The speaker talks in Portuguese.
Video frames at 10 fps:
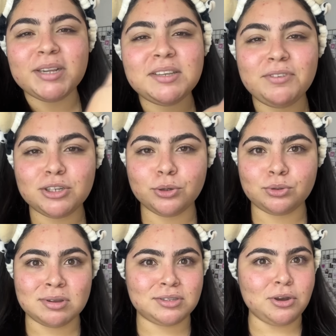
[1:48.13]
esse vídeo que eu
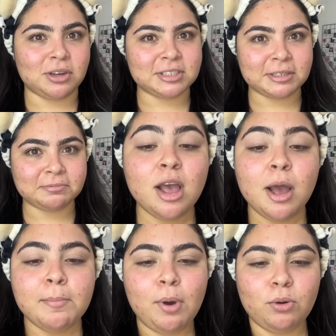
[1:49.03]
tô ansiosa.
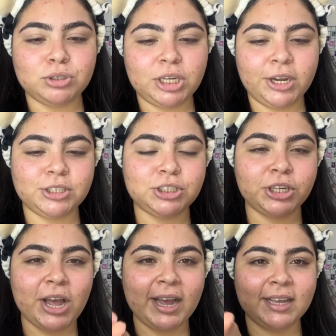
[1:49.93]
Bom,
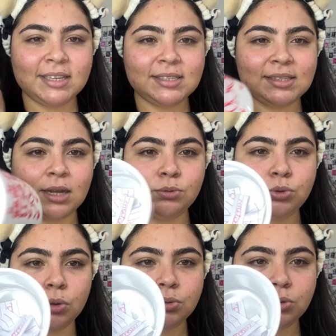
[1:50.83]
gente, aqui estão
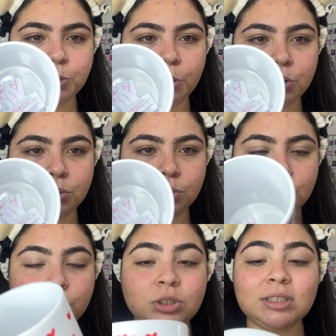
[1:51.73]
todos os
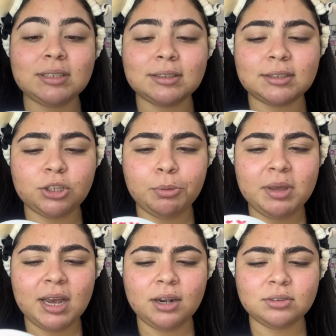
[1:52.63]
produtos. Se eu não me
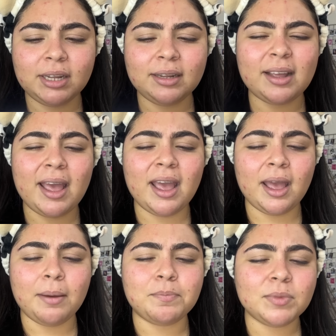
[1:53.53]
engano, tem...
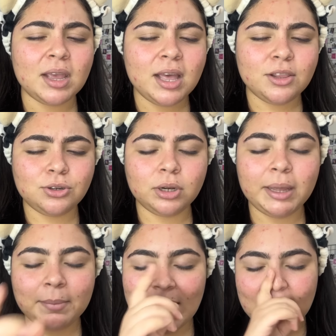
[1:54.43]
É Deixa eu
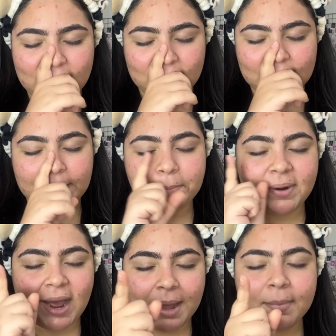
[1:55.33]
lembrar que tem
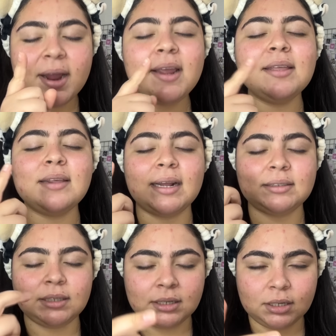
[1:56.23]
primer,
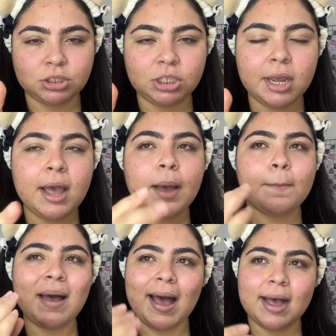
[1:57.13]
hidratante,
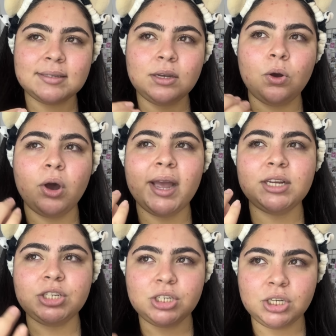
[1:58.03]
base,
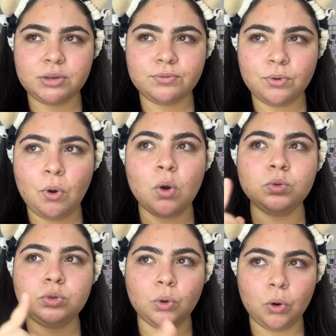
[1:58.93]
corretivo,
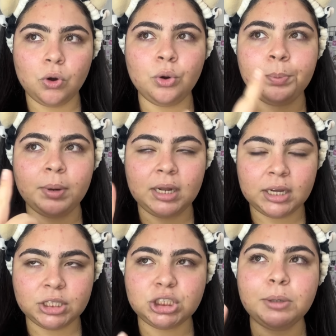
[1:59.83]
contorno,
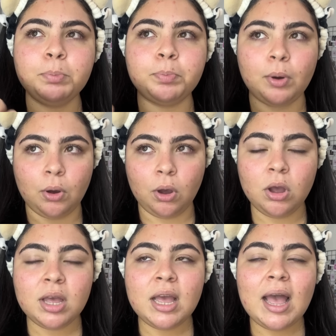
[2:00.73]
blush,
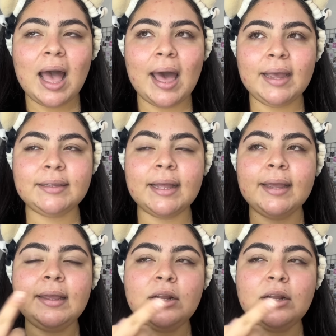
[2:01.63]
pó. Aí tem